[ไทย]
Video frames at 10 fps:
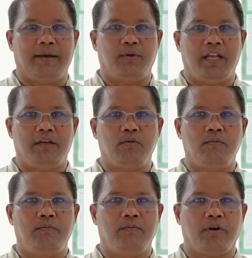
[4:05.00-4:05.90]
สลามอะลัยกุ
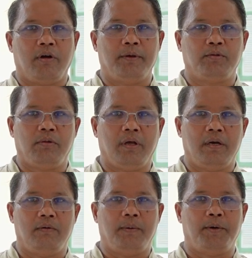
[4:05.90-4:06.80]
มวะราะห์มะตุลลอ
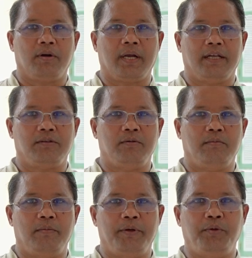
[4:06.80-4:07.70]
ฮ์วะบารากาตุ
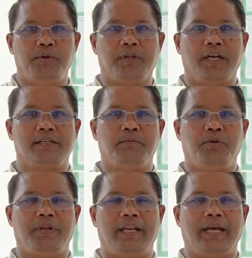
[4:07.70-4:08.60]
ผมอดุลโยธาส
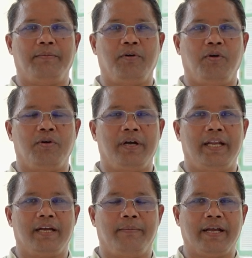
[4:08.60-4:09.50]
มุทรในนามของค
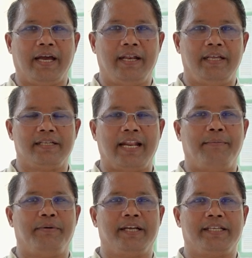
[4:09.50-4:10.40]
ณะกรรมการอิสลา
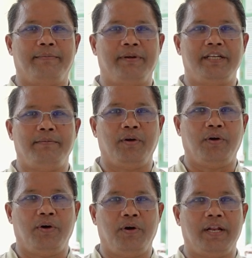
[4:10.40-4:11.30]
มประจำมัสยิดบาง
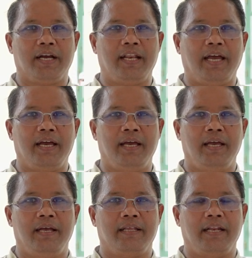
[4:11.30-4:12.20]
อ้อและคณะ
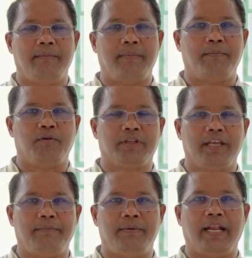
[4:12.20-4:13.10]
ท่านอิหมัมคอ
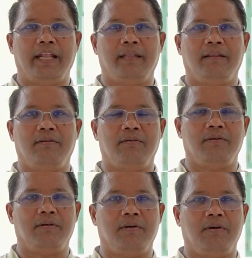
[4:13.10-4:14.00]
เตบิลันต้อง
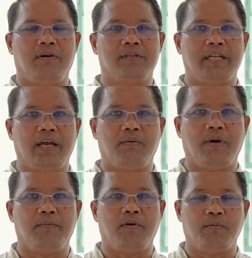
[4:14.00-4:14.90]
ขอแสดงค
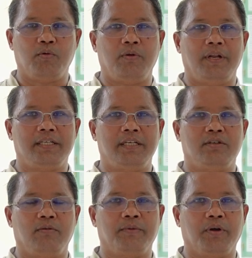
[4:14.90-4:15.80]
วามขอบคุณและชื่นชม